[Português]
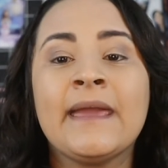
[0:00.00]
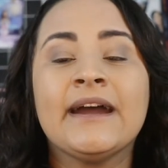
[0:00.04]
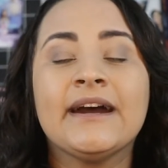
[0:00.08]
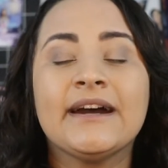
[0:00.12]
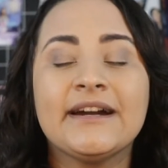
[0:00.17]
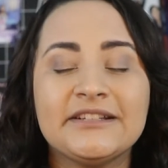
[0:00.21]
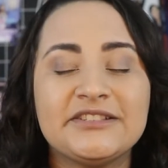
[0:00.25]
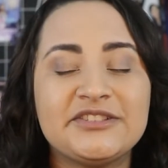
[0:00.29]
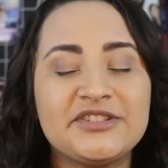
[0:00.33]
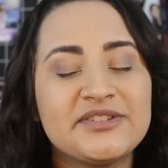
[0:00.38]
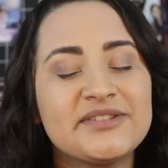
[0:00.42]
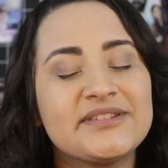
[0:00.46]

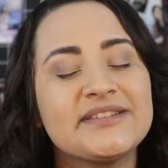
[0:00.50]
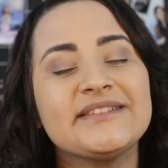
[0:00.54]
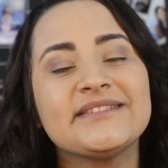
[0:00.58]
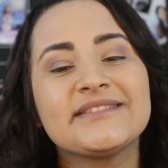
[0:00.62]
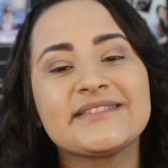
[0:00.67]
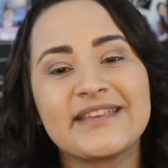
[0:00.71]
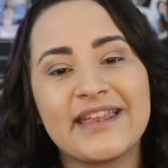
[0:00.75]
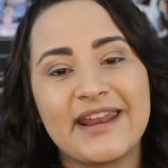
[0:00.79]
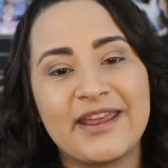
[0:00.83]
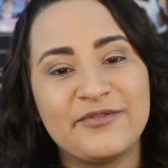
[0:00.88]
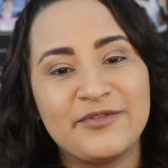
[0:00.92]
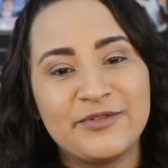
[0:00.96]
Antes, se
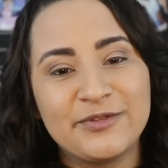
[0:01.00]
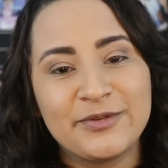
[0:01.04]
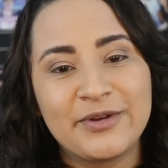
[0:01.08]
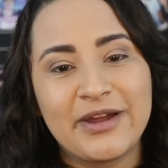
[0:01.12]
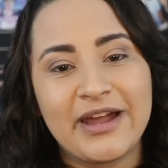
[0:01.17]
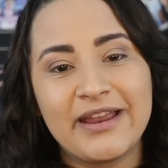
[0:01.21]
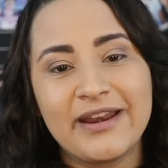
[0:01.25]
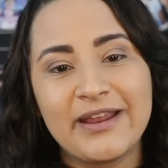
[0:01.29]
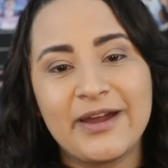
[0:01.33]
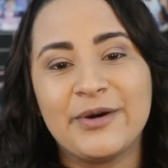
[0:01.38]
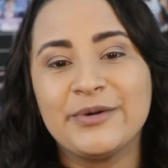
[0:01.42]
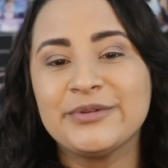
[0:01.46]
inscreve no
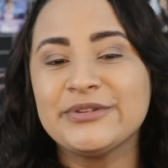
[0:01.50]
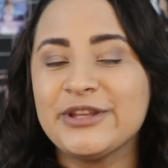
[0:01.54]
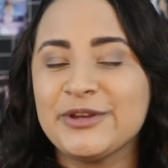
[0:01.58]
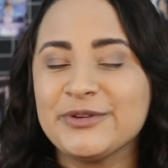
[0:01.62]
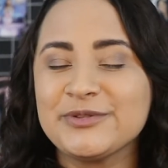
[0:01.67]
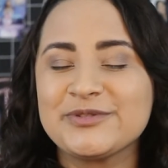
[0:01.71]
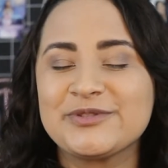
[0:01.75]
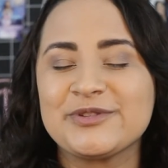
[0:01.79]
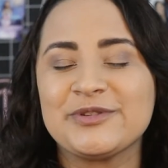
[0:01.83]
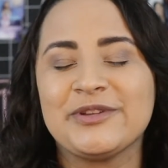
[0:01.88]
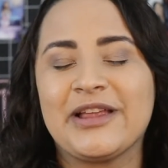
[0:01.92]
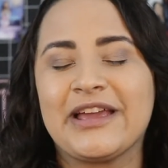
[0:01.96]
canal, dá
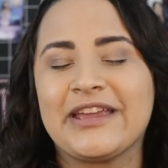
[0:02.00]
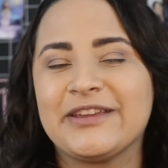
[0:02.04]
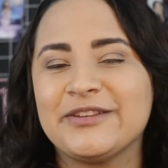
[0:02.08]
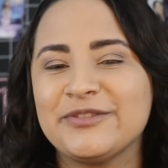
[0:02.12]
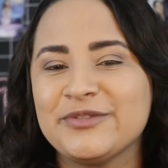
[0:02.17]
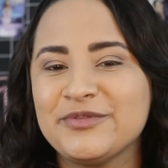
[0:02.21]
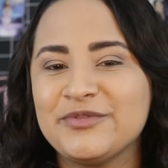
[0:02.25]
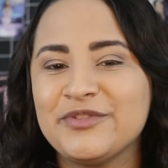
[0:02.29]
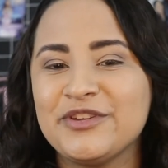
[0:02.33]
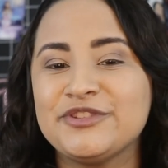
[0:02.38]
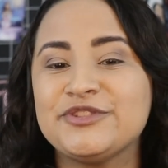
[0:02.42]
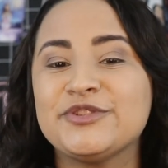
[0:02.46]
o seu like
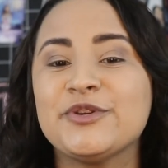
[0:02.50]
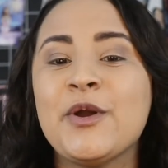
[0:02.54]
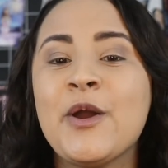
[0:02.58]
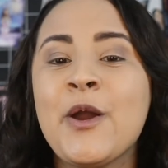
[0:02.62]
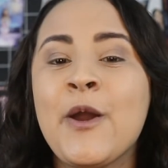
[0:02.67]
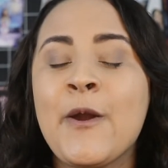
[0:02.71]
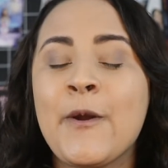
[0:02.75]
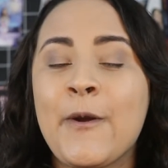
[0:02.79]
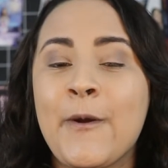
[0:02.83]
no vídeo,